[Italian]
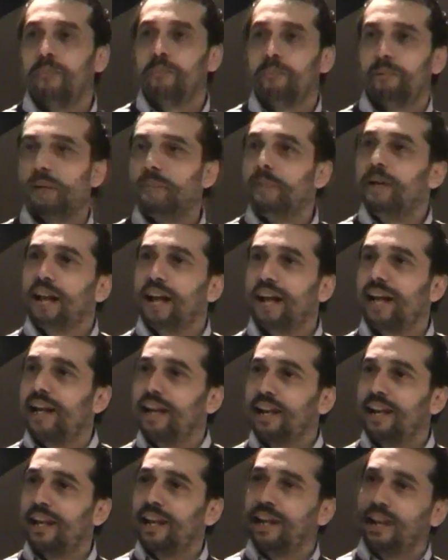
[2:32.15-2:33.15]
per me la,
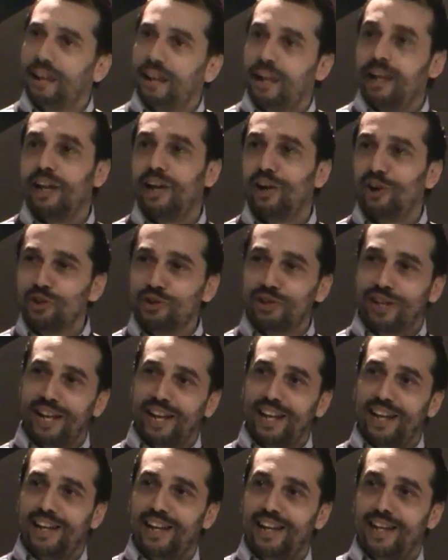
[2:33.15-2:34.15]
le cose
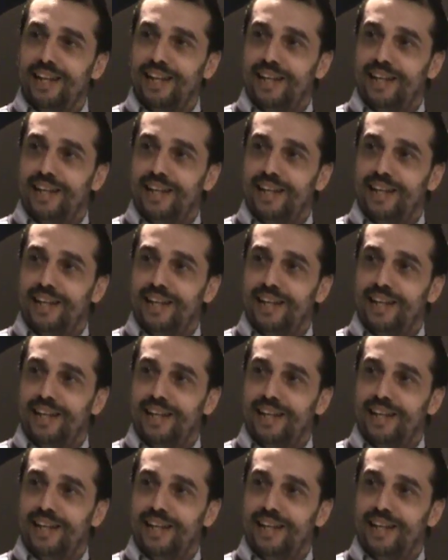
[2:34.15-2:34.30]
eh,